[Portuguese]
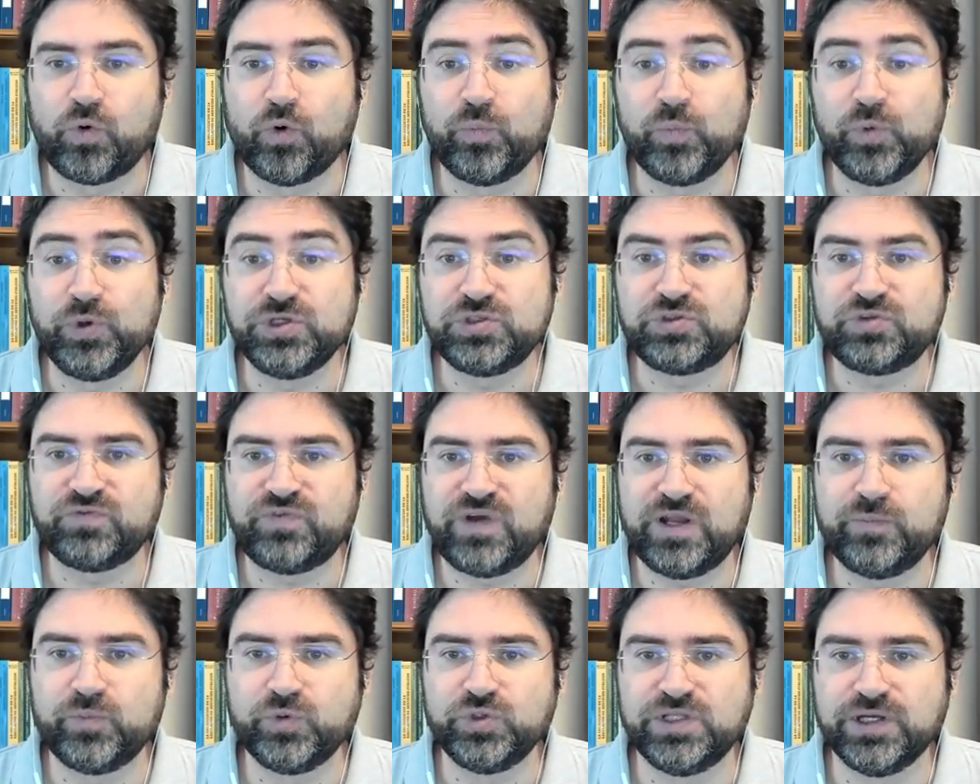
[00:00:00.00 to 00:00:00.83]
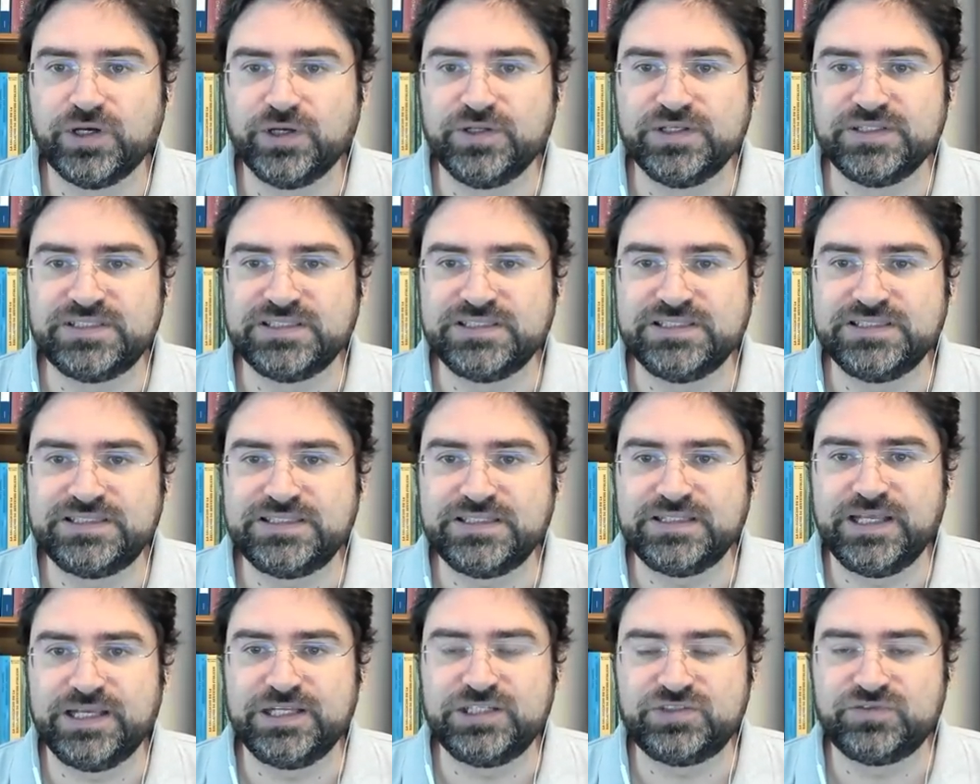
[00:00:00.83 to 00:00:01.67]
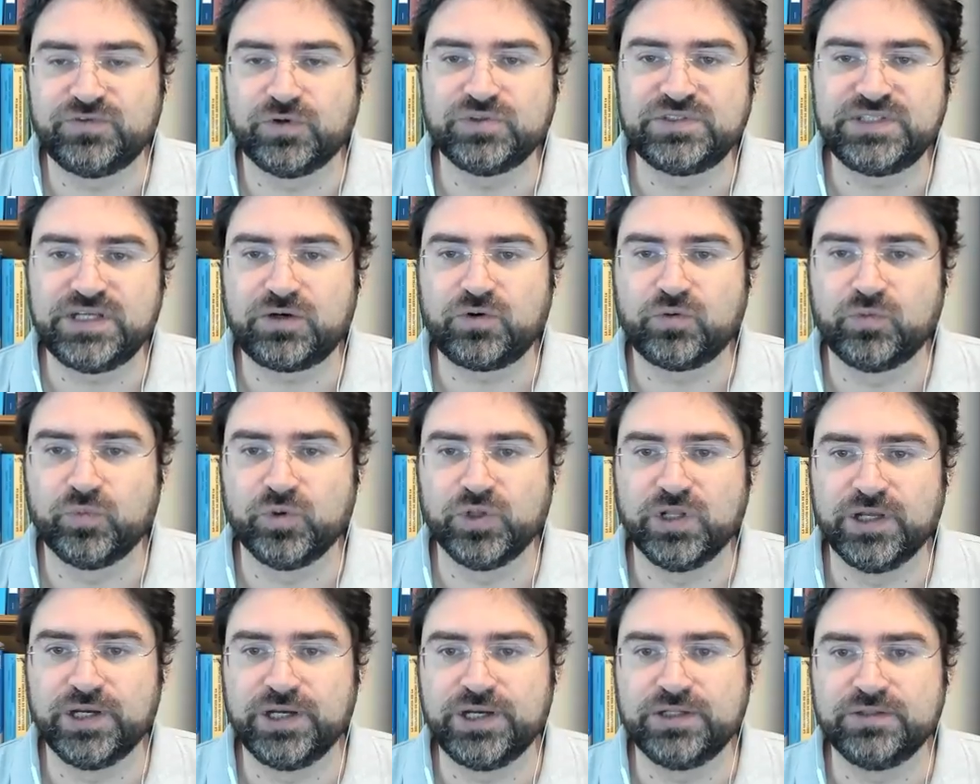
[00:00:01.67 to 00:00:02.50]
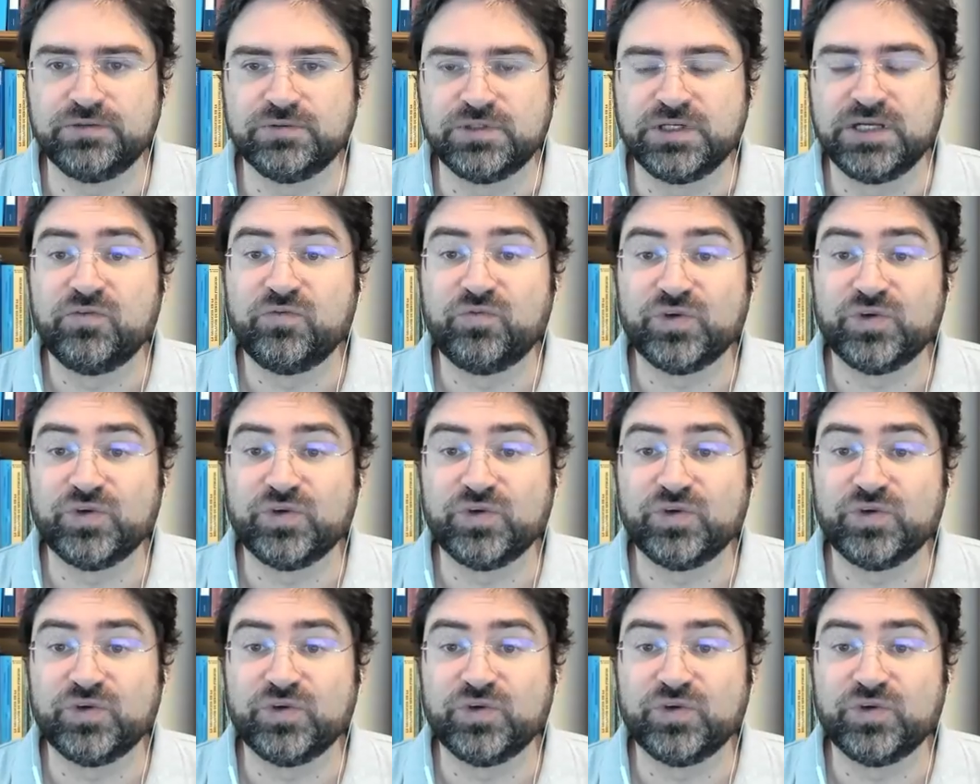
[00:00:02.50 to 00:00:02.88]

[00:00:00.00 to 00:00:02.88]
Como isso vai mudando, esses incidentes vão se acumulando,